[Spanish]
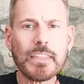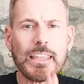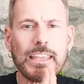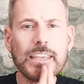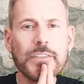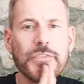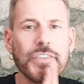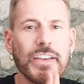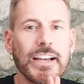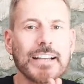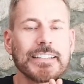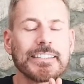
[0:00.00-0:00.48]

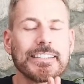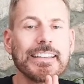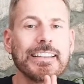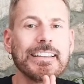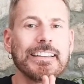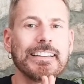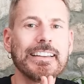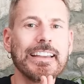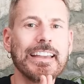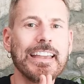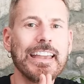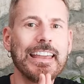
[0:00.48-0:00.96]
Y
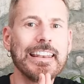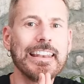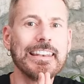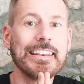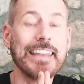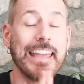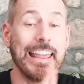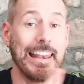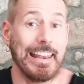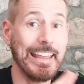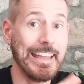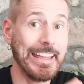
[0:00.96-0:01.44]
fíjate
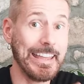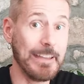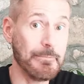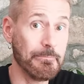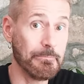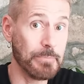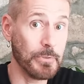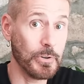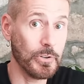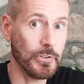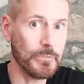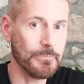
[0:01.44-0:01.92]
en el
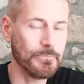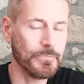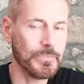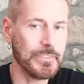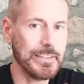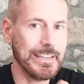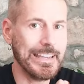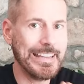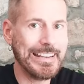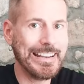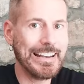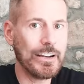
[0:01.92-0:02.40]
ejemplo,
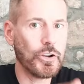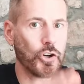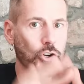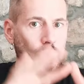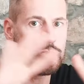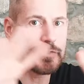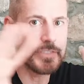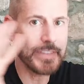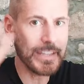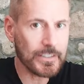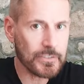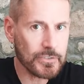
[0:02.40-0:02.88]
en el
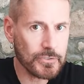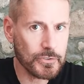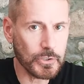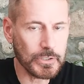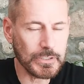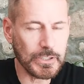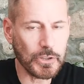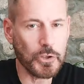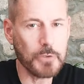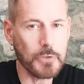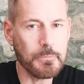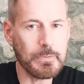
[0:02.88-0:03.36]
contexto
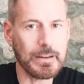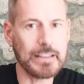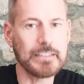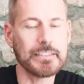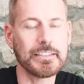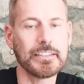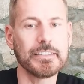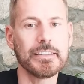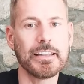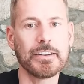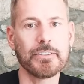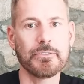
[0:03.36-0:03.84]
que te doy para
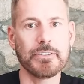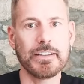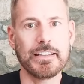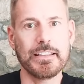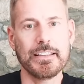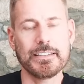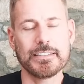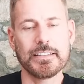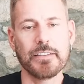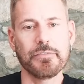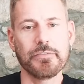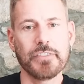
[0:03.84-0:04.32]
entender
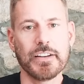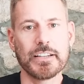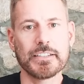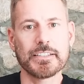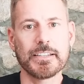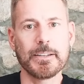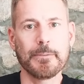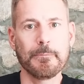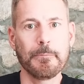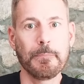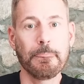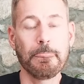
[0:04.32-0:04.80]
esta
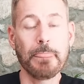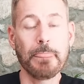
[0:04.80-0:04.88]
frase.